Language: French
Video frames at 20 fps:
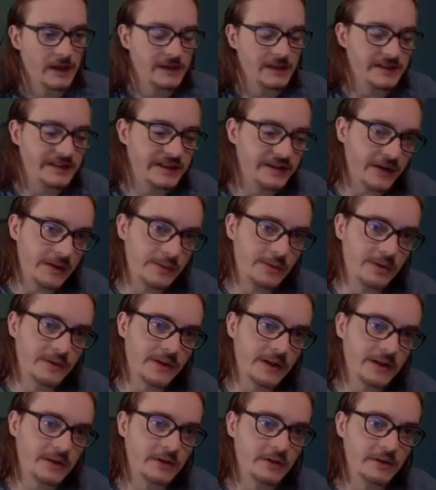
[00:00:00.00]
J'étais vraiment
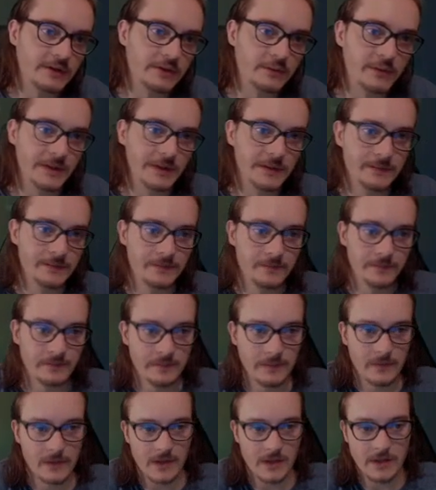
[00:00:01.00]
en vacances, oui.
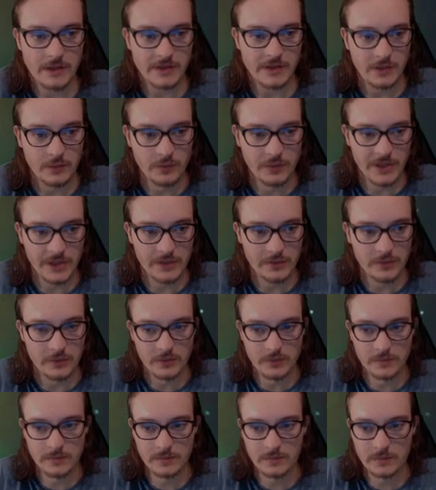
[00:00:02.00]
Alors j'ai le
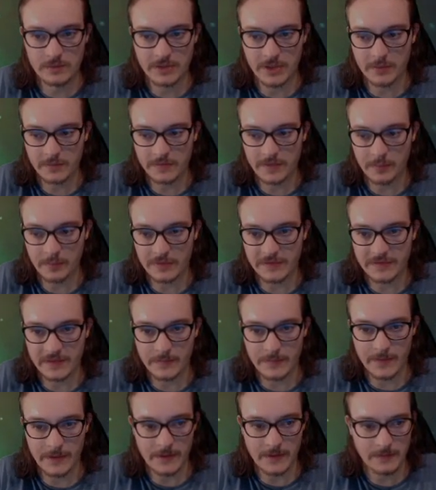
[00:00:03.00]
cadeau. Le cadeau, ça peut être
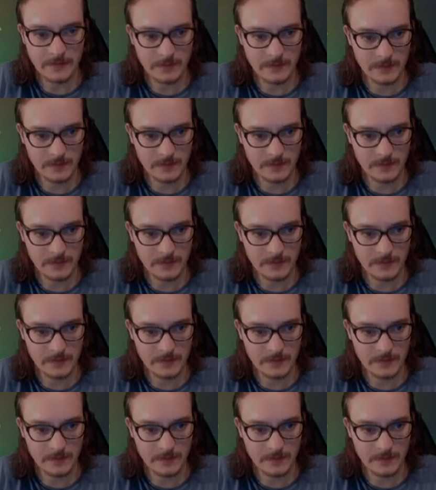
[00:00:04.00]
sympa.